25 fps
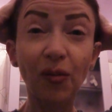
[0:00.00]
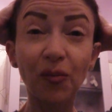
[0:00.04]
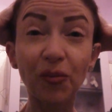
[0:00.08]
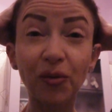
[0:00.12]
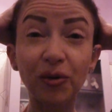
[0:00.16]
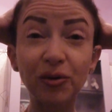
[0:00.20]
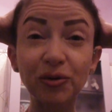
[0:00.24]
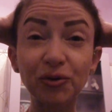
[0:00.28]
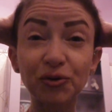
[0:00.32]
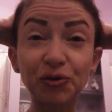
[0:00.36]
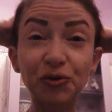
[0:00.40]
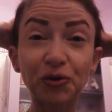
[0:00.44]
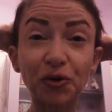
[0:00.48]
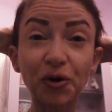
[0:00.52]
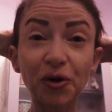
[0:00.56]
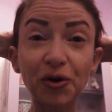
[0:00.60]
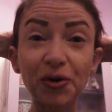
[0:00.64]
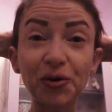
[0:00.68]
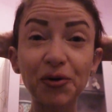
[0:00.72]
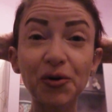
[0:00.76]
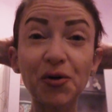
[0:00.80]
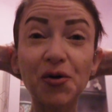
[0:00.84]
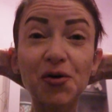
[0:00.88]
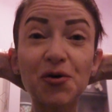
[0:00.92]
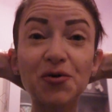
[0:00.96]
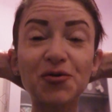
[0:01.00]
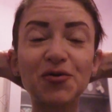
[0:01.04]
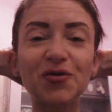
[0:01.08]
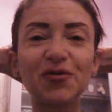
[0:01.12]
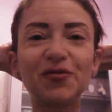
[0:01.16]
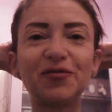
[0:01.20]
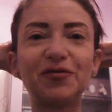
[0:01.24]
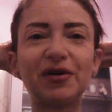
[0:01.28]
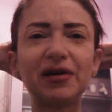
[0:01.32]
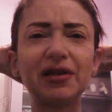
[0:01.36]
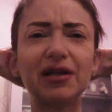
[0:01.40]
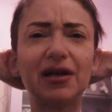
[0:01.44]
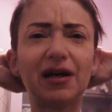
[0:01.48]
Buongiorno,
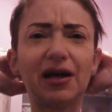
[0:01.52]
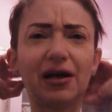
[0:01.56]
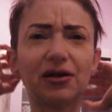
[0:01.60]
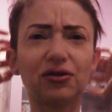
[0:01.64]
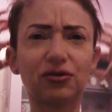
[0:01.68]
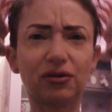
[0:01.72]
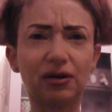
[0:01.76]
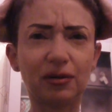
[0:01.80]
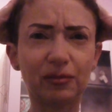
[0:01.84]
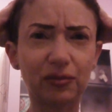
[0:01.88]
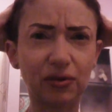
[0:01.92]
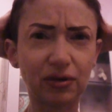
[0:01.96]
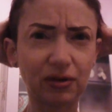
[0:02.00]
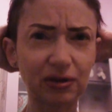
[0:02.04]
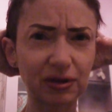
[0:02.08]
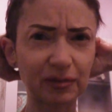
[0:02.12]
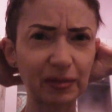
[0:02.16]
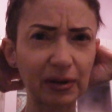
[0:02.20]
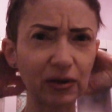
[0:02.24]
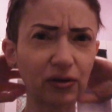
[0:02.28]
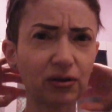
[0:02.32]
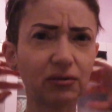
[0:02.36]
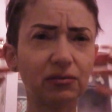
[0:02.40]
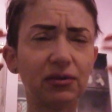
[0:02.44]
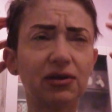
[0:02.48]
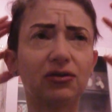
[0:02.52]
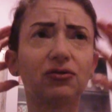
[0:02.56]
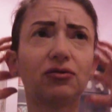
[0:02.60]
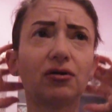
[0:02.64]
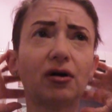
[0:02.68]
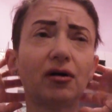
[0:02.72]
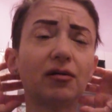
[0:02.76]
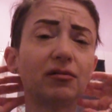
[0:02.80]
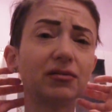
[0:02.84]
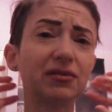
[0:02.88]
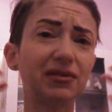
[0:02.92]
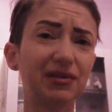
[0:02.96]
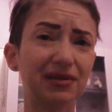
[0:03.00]
non fate caso al mio aspetto, mi
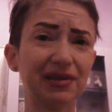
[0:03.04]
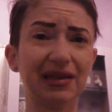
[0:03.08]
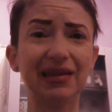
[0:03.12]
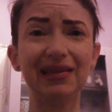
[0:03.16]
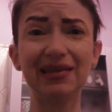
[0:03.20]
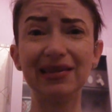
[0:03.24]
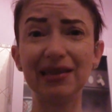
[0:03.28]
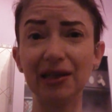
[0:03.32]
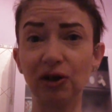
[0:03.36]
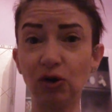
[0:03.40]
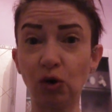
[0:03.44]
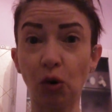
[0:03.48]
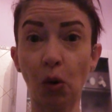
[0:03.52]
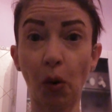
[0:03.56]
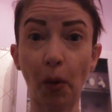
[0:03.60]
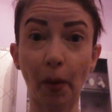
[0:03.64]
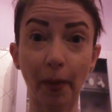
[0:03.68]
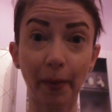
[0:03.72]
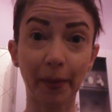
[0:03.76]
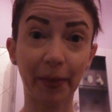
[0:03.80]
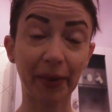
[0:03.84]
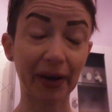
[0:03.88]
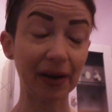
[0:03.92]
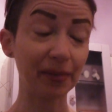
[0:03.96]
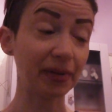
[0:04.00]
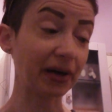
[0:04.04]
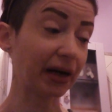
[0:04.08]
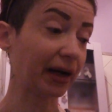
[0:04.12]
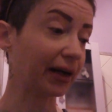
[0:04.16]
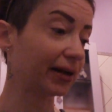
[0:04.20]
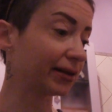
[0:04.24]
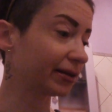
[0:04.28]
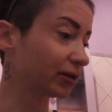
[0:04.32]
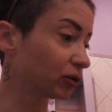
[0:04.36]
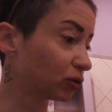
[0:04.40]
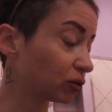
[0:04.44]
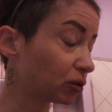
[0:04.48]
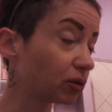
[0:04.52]
sto un tantino
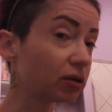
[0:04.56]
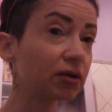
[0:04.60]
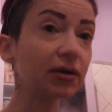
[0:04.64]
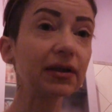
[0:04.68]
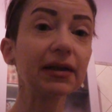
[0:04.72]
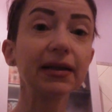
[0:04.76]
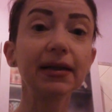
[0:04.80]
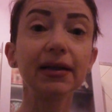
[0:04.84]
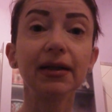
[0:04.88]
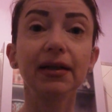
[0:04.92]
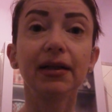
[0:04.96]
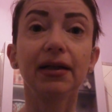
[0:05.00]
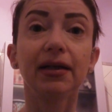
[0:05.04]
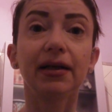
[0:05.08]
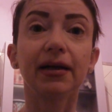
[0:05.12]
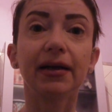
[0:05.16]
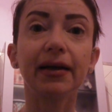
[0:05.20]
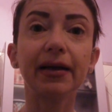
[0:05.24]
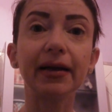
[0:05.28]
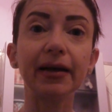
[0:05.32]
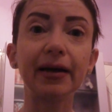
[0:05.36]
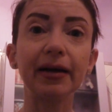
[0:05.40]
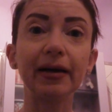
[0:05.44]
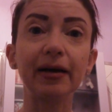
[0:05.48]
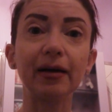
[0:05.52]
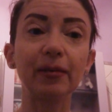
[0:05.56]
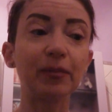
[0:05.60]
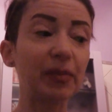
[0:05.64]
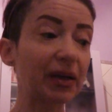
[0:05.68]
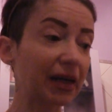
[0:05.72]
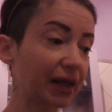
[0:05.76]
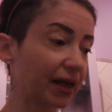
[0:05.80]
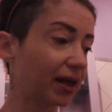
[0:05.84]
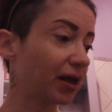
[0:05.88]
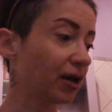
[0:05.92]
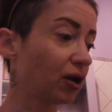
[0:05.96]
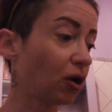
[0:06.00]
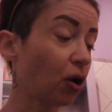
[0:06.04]
preparando eh,
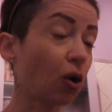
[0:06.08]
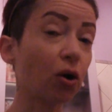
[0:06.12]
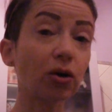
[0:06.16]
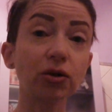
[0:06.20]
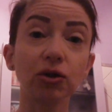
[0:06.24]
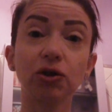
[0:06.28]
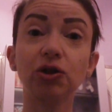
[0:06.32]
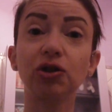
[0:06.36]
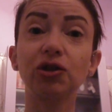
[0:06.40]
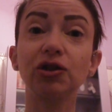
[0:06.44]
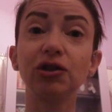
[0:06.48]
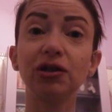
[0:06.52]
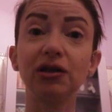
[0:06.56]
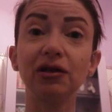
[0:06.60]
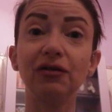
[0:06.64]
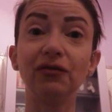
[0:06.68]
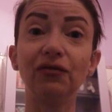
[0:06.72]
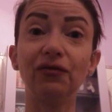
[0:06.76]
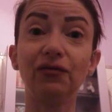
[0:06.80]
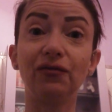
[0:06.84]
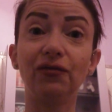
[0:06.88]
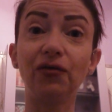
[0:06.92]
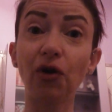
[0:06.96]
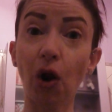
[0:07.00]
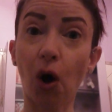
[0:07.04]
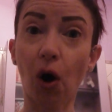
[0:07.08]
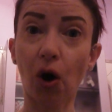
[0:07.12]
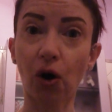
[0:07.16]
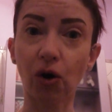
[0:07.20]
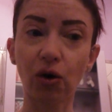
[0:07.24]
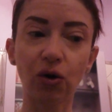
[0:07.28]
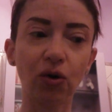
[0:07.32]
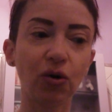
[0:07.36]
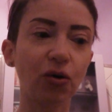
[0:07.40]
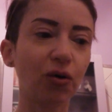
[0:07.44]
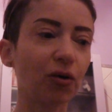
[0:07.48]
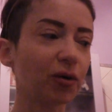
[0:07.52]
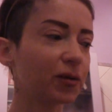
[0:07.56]
perché oggi
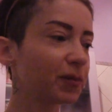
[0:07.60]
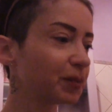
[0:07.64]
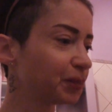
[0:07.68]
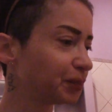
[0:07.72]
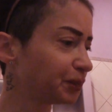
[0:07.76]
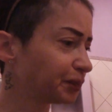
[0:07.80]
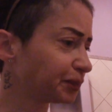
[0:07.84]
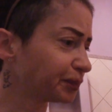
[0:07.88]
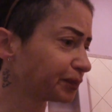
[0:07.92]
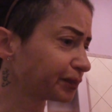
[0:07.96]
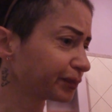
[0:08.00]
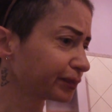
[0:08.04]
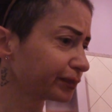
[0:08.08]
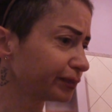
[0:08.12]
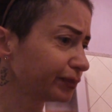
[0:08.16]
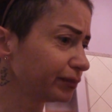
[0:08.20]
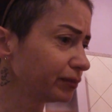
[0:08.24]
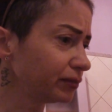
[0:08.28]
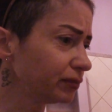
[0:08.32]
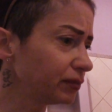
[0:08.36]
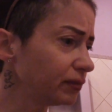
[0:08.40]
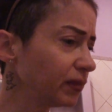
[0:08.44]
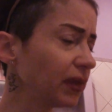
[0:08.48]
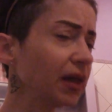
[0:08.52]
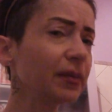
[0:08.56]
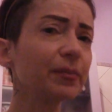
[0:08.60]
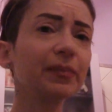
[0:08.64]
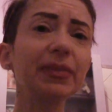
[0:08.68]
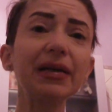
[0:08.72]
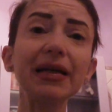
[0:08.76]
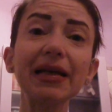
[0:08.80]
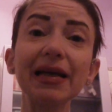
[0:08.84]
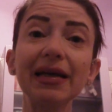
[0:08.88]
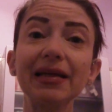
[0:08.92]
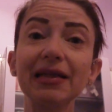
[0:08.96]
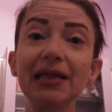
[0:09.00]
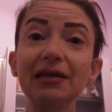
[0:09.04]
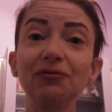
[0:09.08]
vloggo
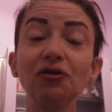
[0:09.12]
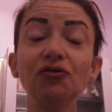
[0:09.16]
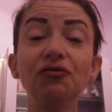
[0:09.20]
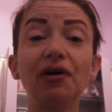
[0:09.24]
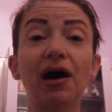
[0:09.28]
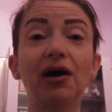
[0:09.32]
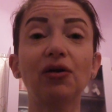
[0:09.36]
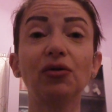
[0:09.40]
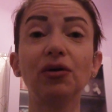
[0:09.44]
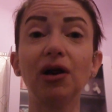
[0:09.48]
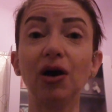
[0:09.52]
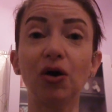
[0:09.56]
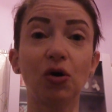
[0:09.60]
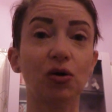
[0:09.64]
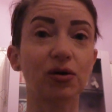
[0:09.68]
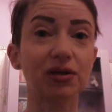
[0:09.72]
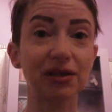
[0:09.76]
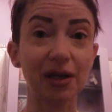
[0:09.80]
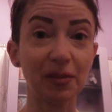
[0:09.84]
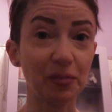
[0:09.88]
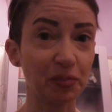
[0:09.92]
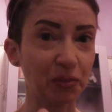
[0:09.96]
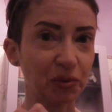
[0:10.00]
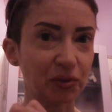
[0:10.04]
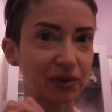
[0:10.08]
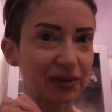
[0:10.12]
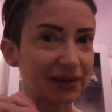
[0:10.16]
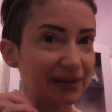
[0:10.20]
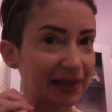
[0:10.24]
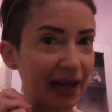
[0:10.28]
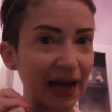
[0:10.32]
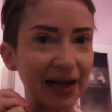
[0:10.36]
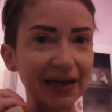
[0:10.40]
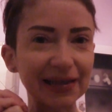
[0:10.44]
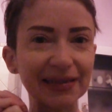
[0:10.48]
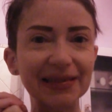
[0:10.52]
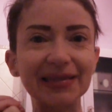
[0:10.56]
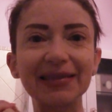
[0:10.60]
perché devo fare una cosa
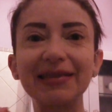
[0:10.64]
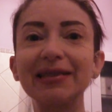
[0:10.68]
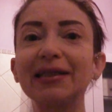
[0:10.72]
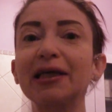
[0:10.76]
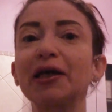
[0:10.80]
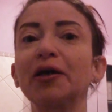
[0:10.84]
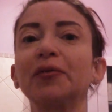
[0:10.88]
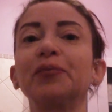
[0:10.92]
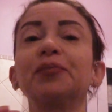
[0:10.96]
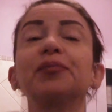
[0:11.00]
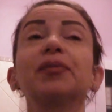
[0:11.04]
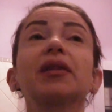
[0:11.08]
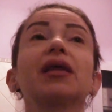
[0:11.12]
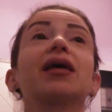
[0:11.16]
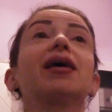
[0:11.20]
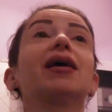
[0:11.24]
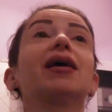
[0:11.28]
importante.